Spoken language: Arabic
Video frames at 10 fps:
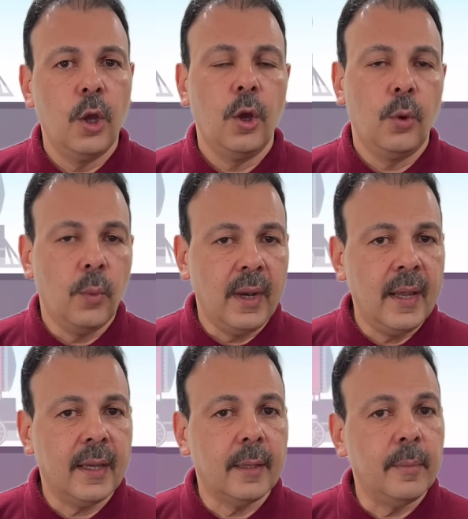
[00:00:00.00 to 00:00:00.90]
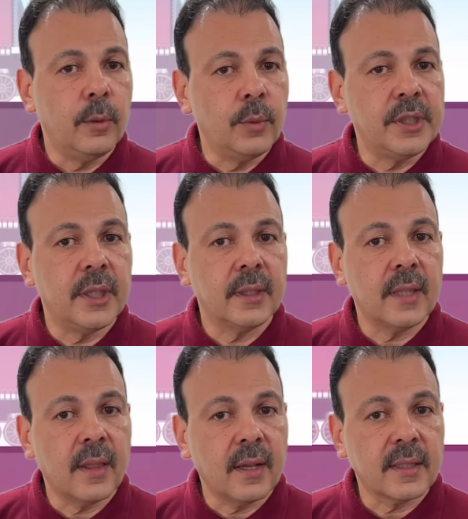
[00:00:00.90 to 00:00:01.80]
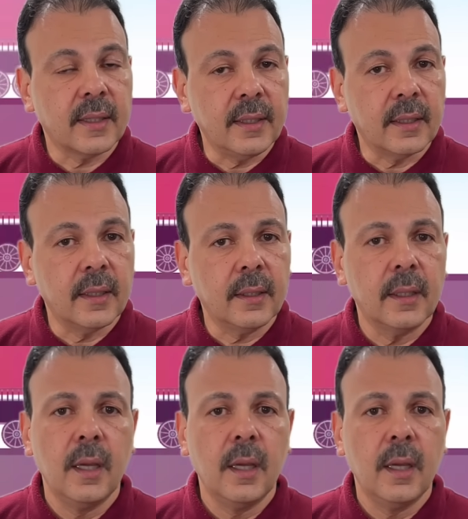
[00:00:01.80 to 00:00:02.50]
ولكن من وجهة نظر صديقك